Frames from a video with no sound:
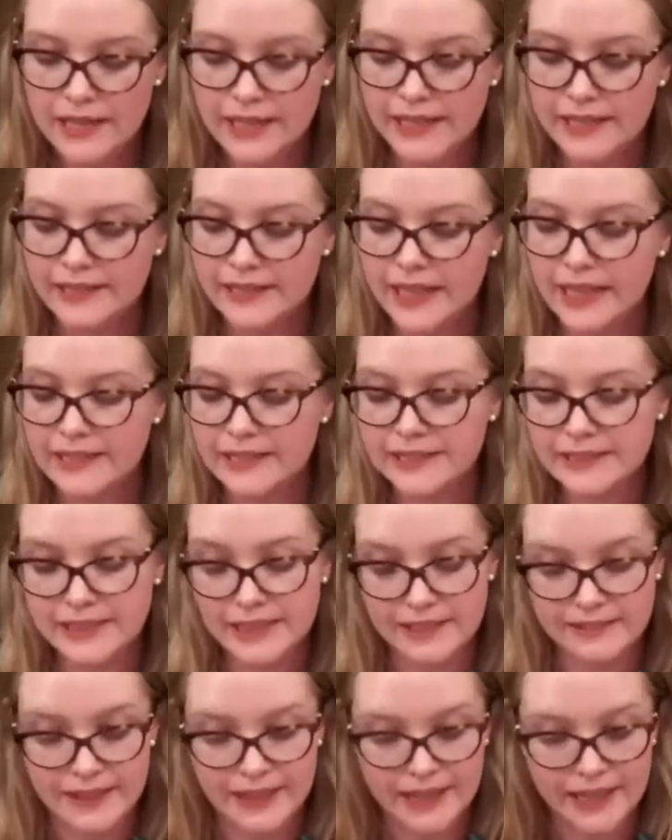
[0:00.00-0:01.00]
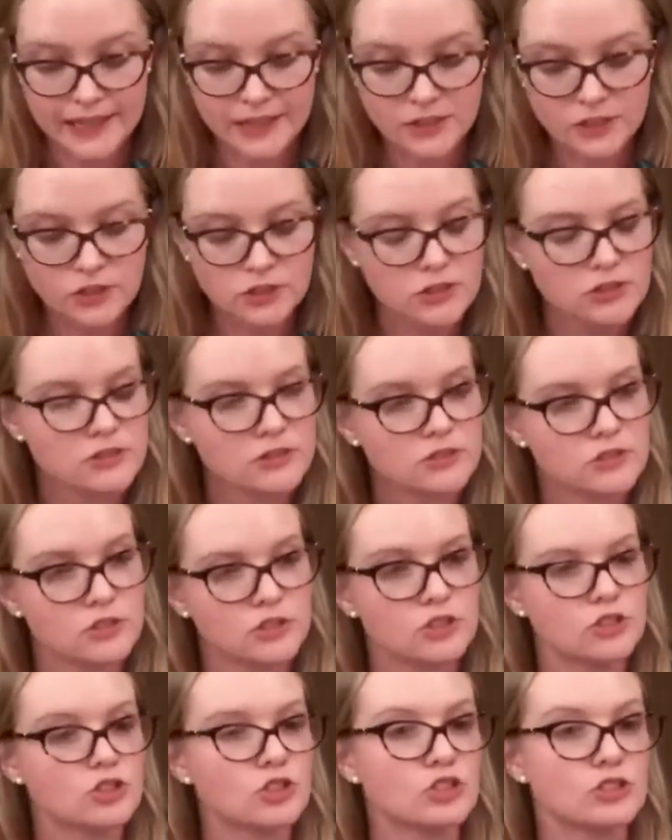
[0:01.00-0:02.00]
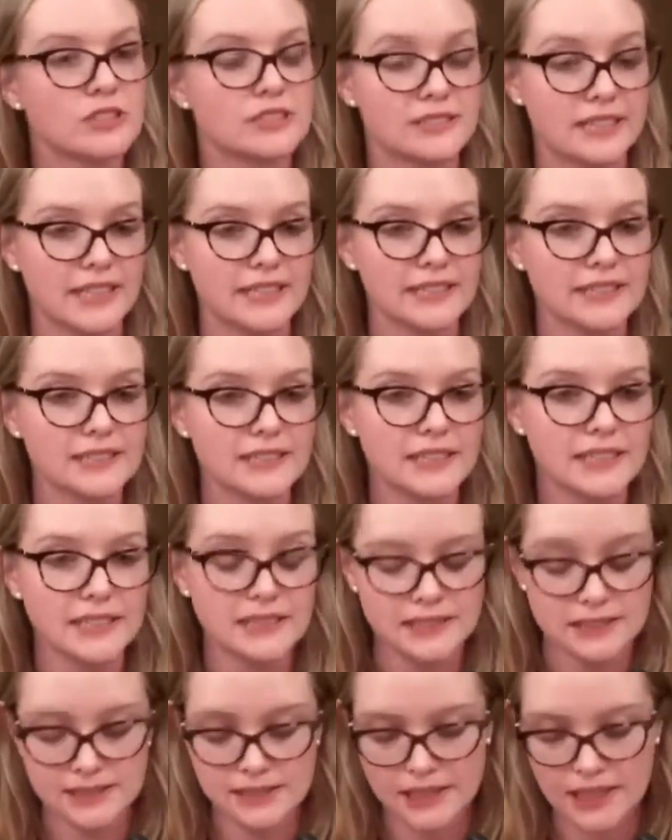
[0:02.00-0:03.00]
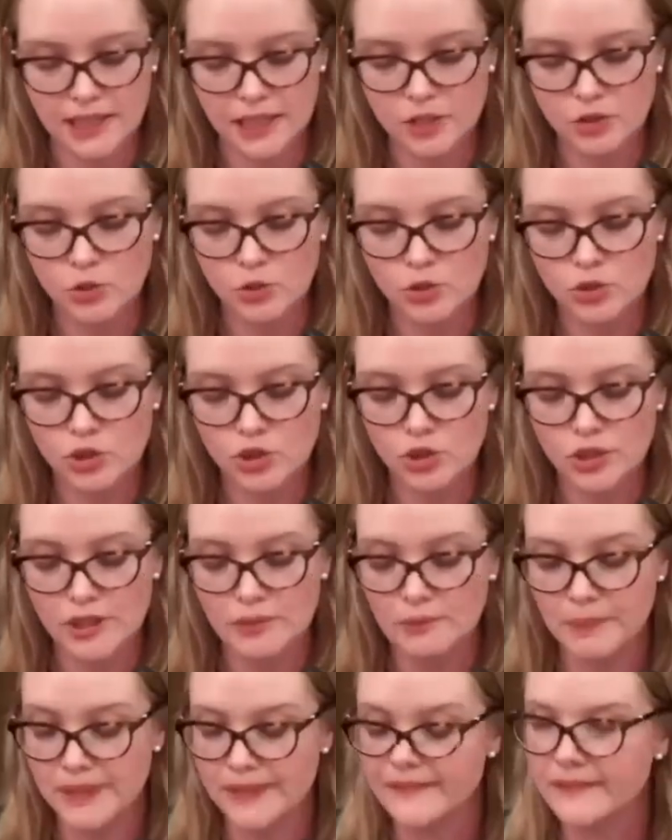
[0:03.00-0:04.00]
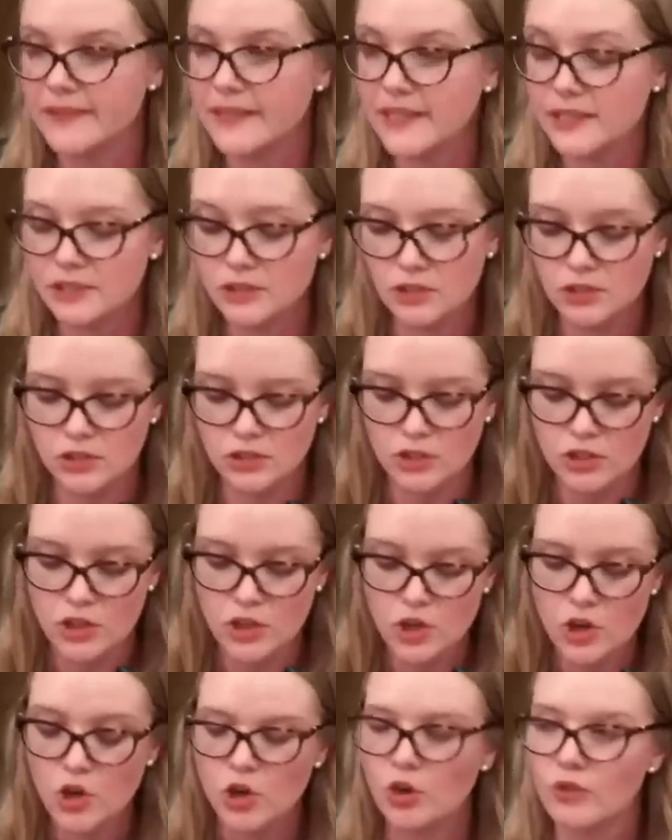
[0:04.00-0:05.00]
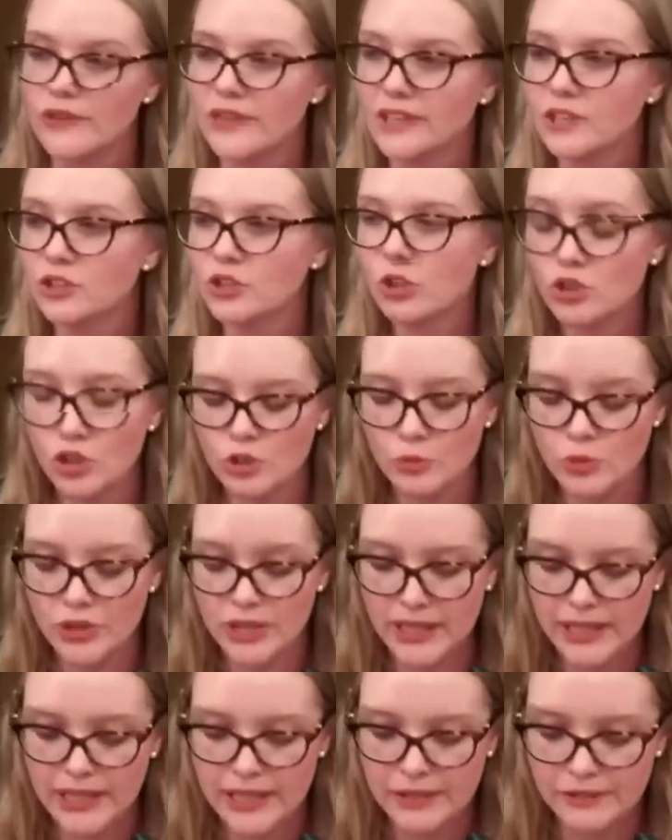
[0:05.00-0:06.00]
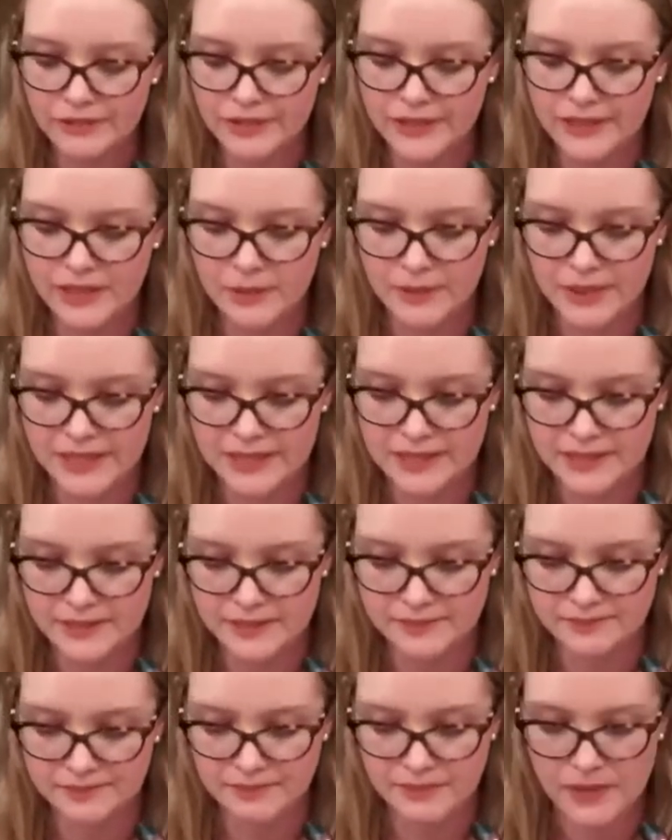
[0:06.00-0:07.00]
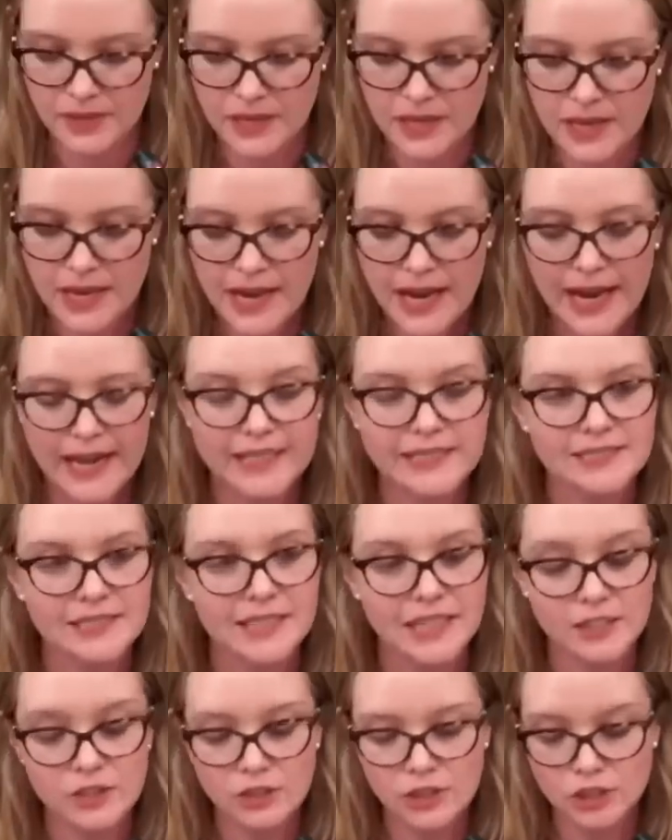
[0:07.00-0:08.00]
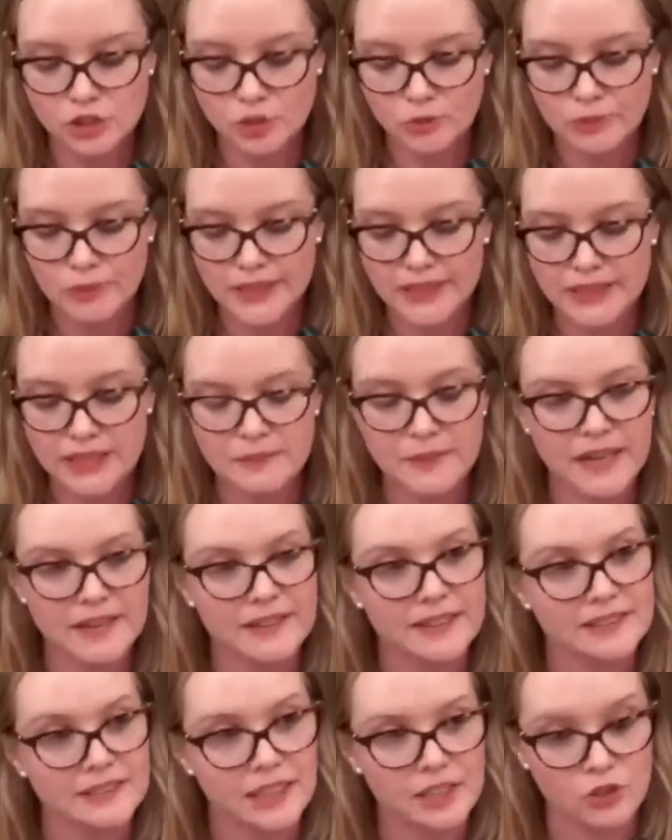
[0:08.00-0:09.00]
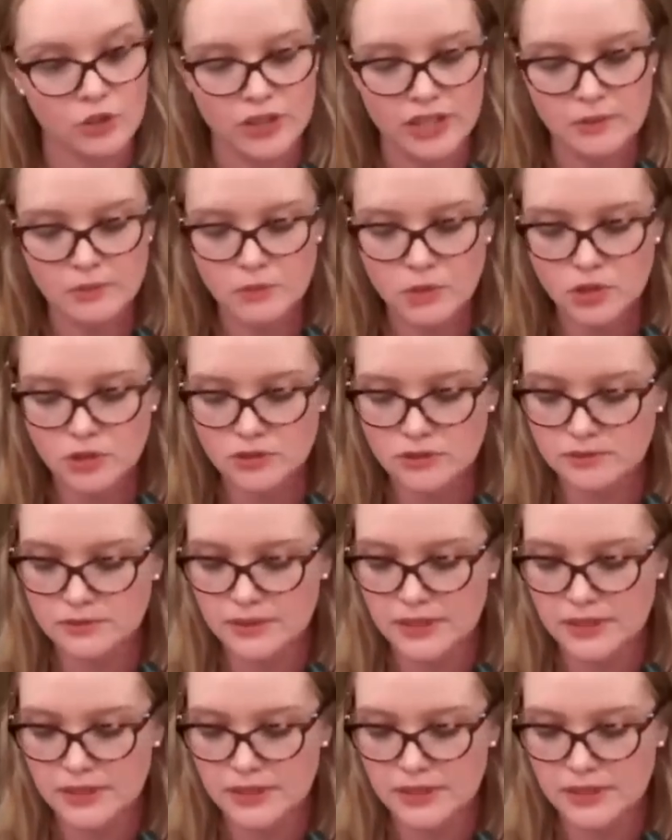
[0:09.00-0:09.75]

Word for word: que están trabajando, otros cesantes, algunos emprendiendo o viendo cómo llegar a fin de mes. Hay chilenos que son víctimas del terrorismo,